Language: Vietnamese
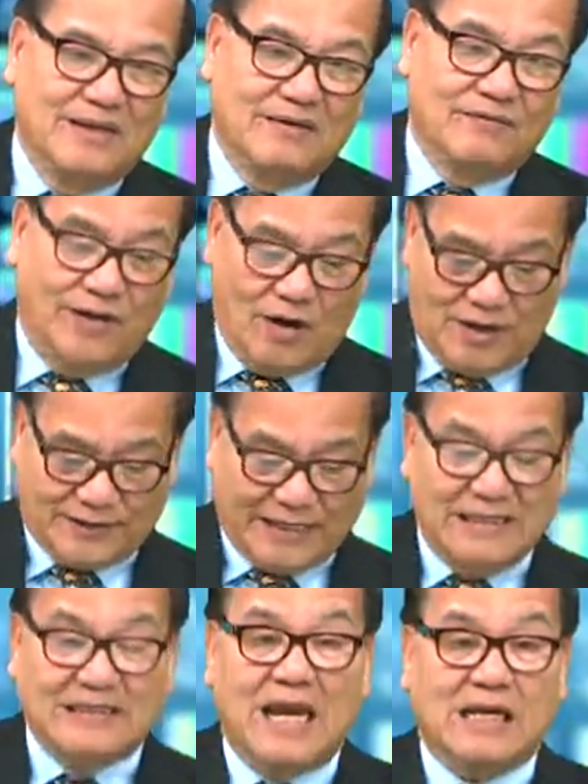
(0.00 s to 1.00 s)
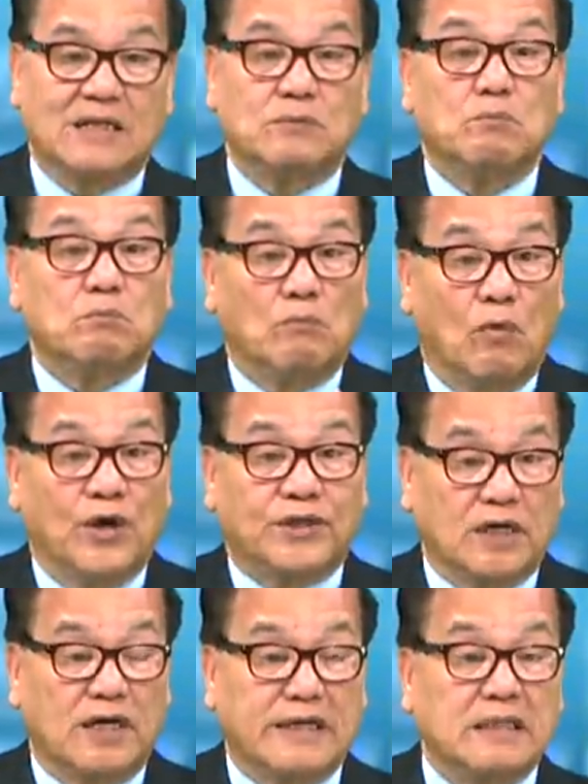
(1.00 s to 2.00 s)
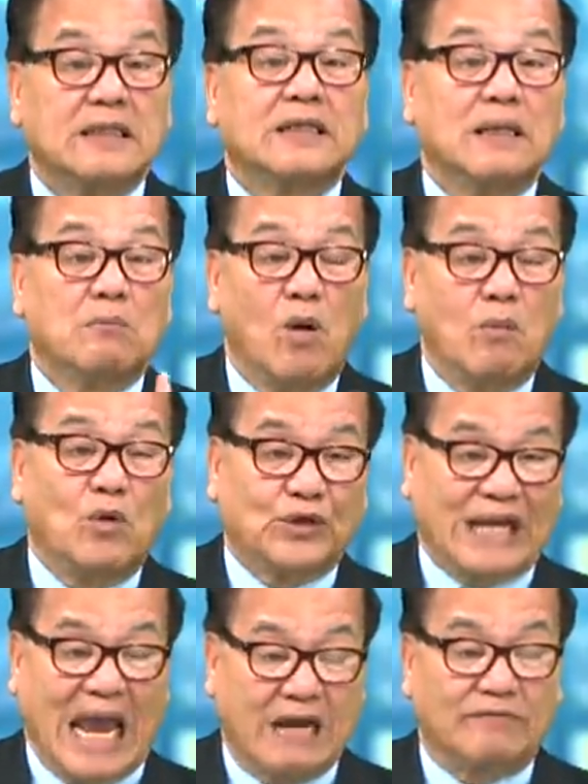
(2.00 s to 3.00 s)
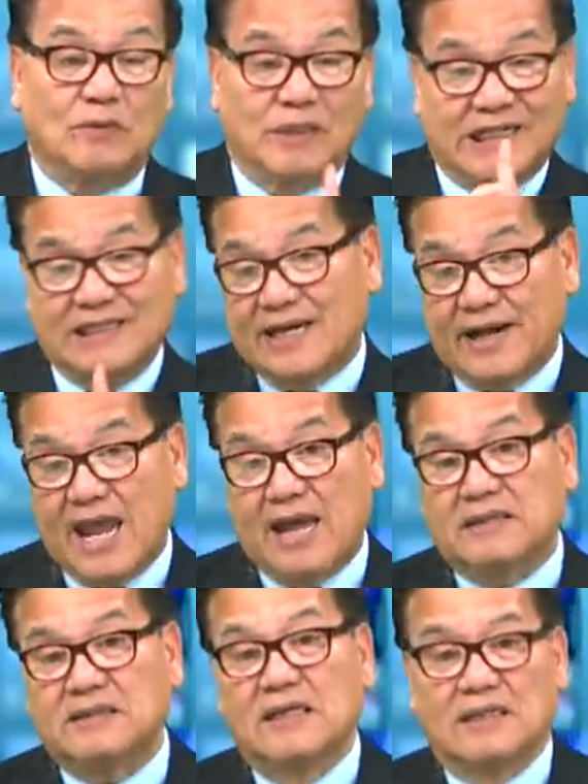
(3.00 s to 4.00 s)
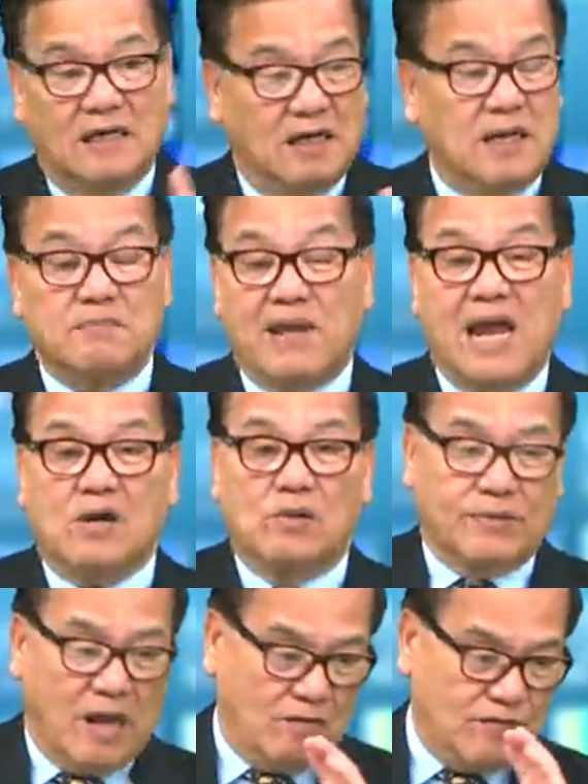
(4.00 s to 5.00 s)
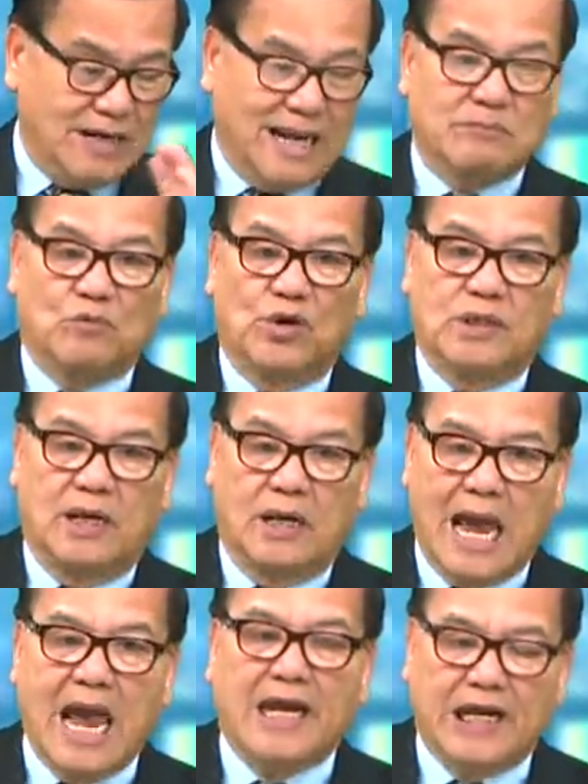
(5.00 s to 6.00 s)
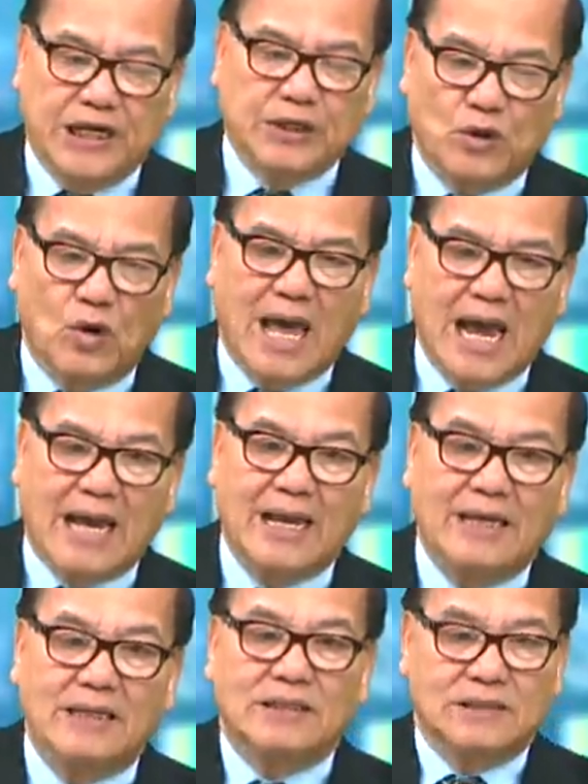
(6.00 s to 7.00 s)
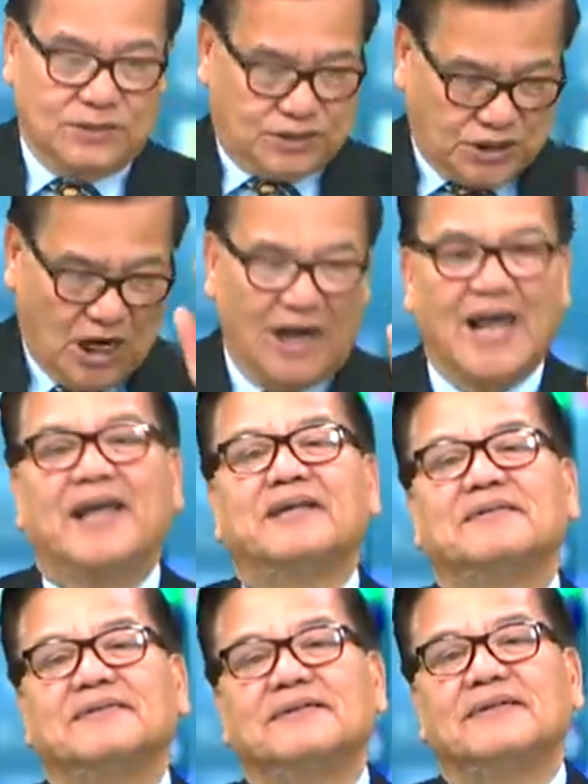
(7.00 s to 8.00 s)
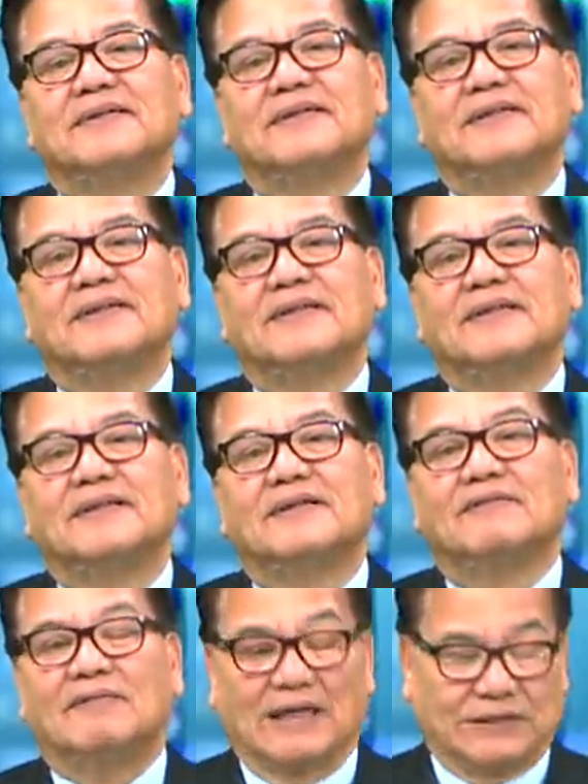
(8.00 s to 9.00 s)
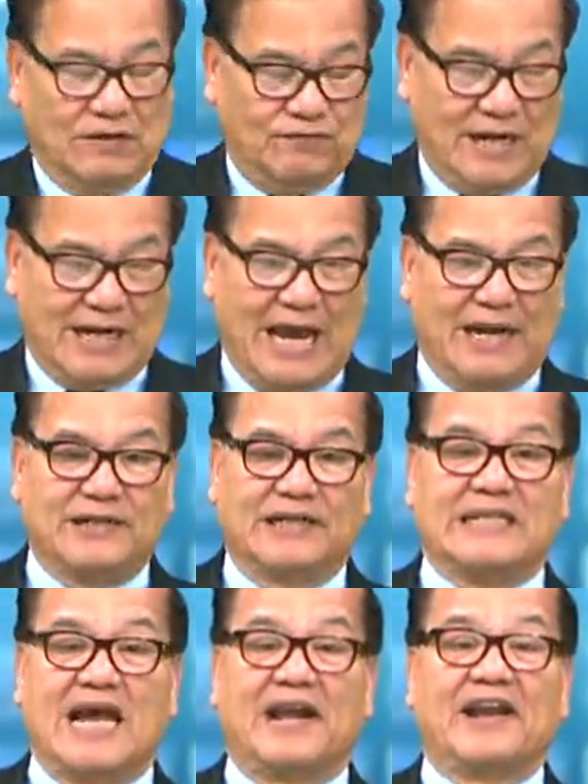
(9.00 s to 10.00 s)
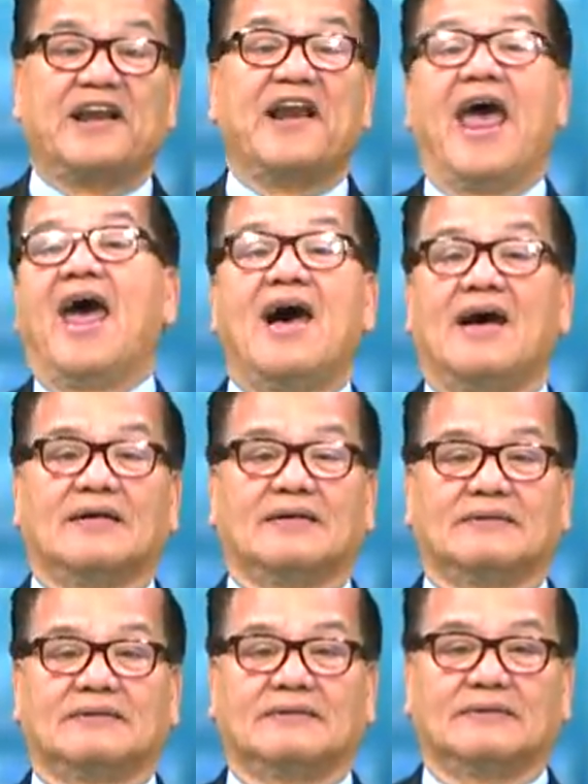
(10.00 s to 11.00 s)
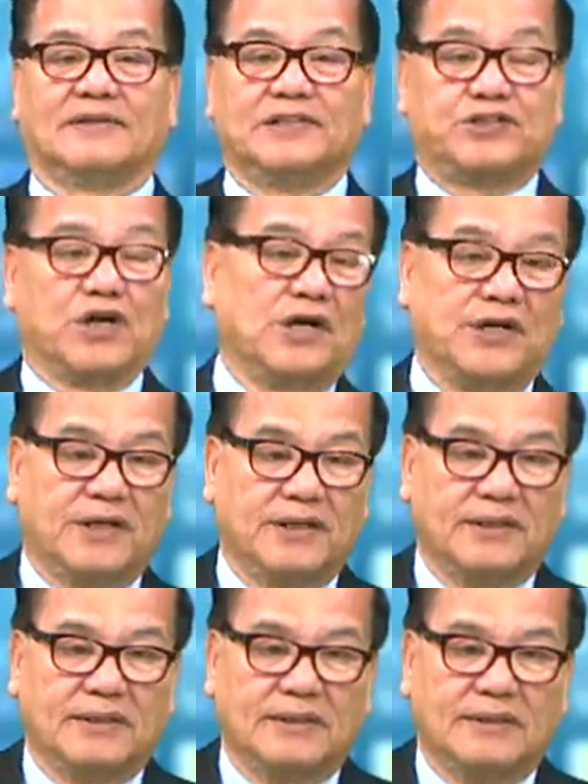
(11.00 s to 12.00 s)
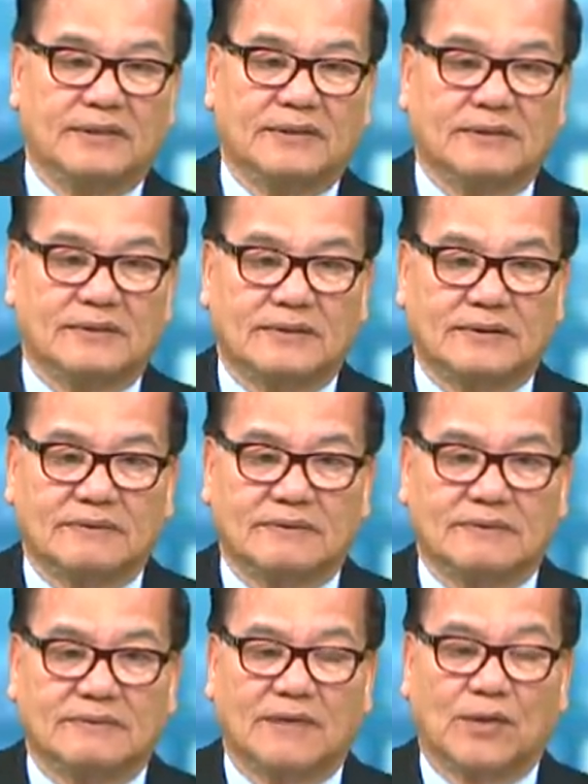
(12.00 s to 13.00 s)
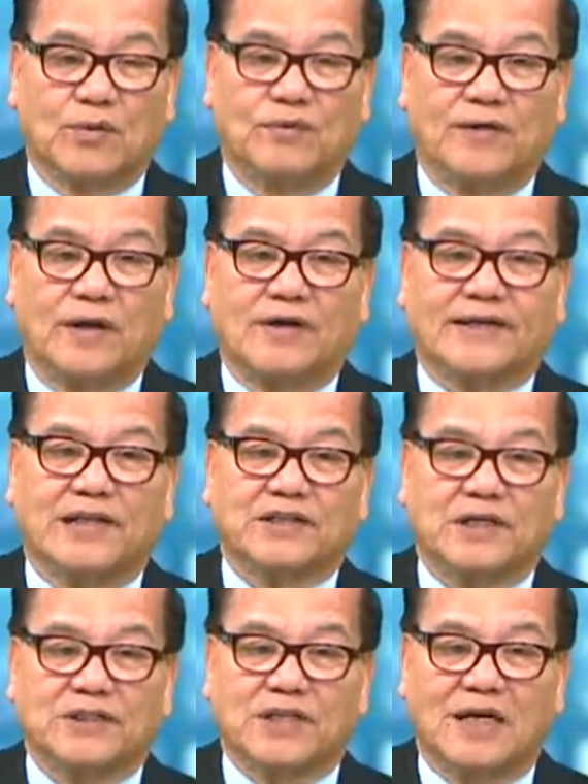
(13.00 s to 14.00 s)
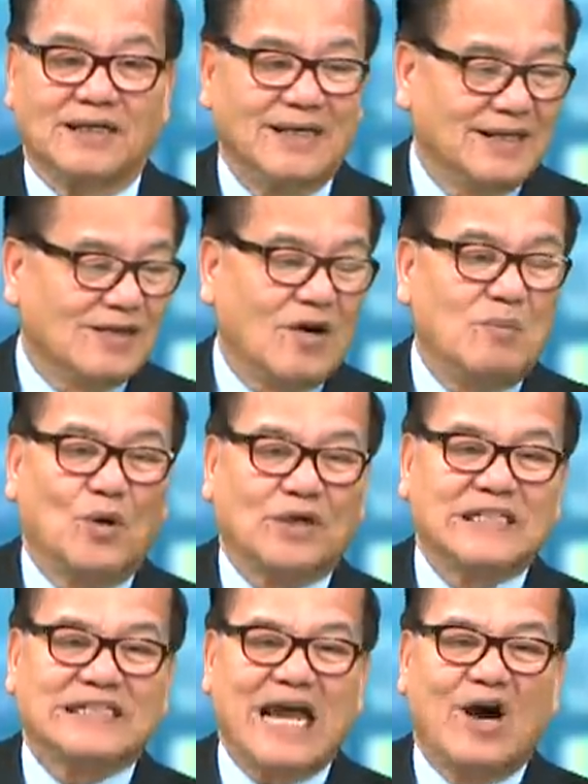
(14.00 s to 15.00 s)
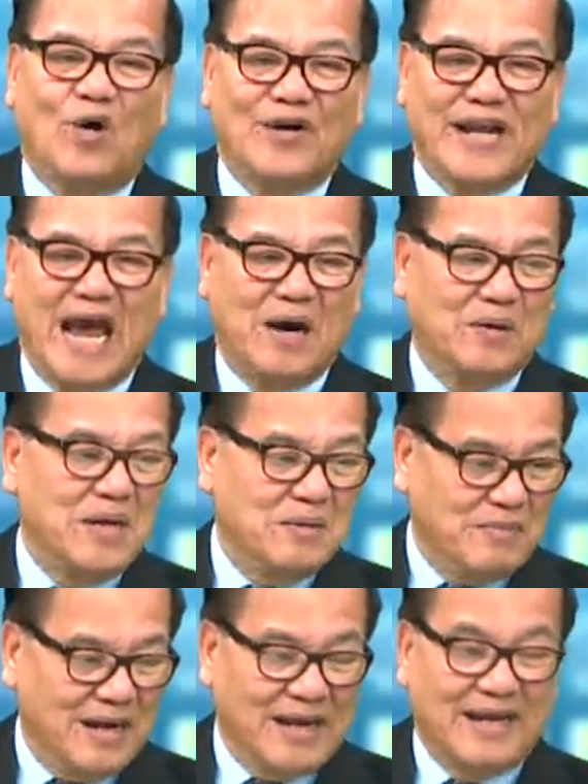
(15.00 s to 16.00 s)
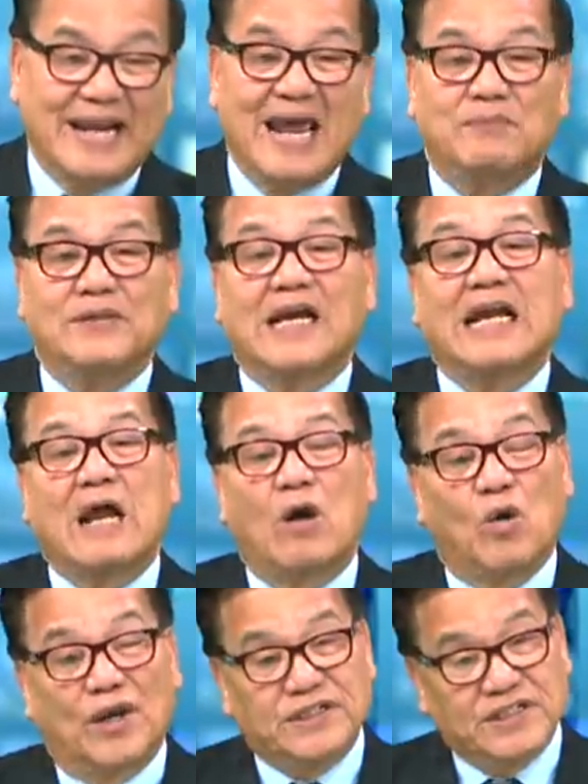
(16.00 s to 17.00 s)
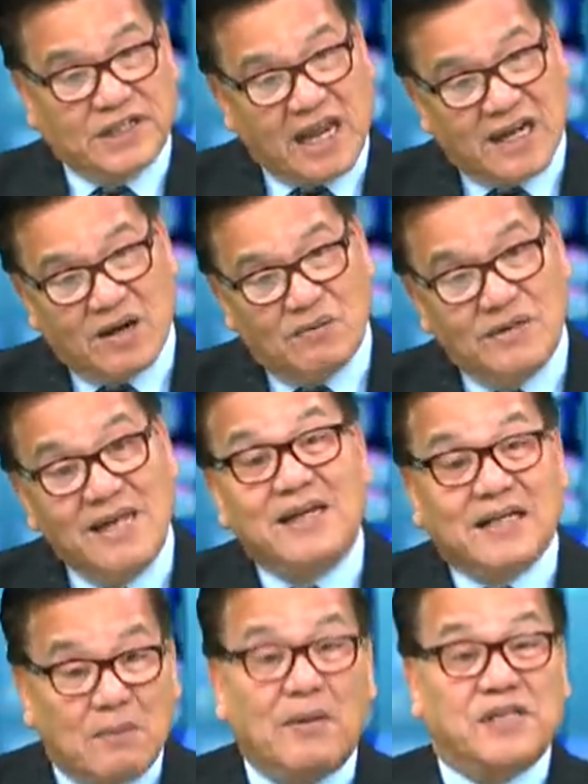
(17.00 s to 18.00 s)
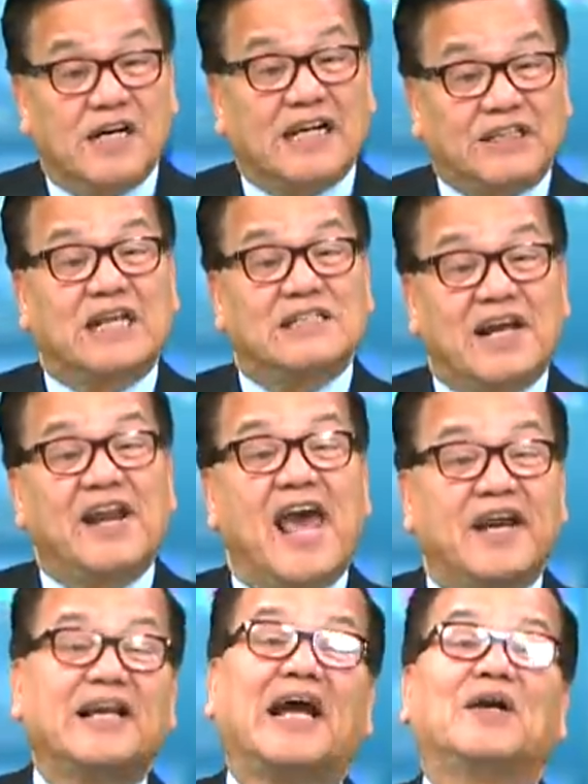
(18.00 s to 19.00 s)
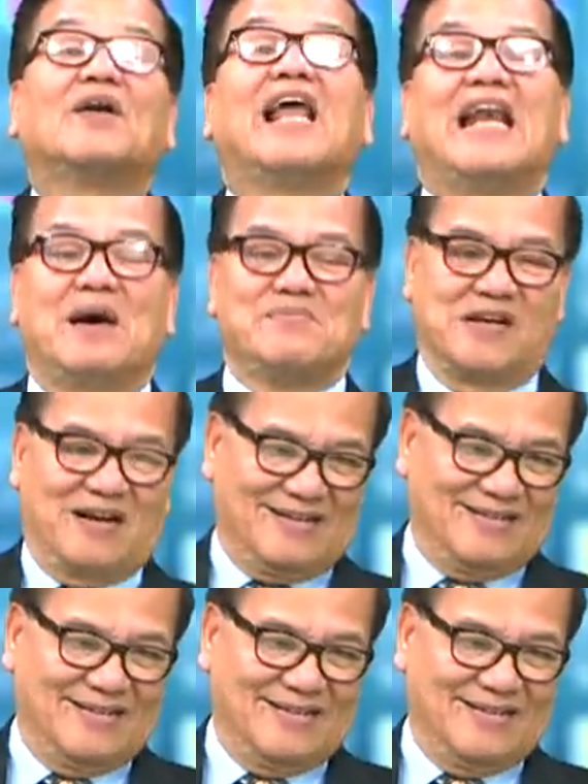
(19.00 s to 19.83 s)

Vì họ tính ra cái bồi thường thì mỗi một tháng một cái da đen lớn bé cũng đều phải lãnh mỗi người 2.000 la trở lên. Và chỉ việc ăn ở nhà để đẻ, để chơi và quý vị có thể tưởng tượng có một cái xã hội nào mà lại đem ra cái đạo luật như thế không? Thế mà những cái tên da đen này nó lại làm được.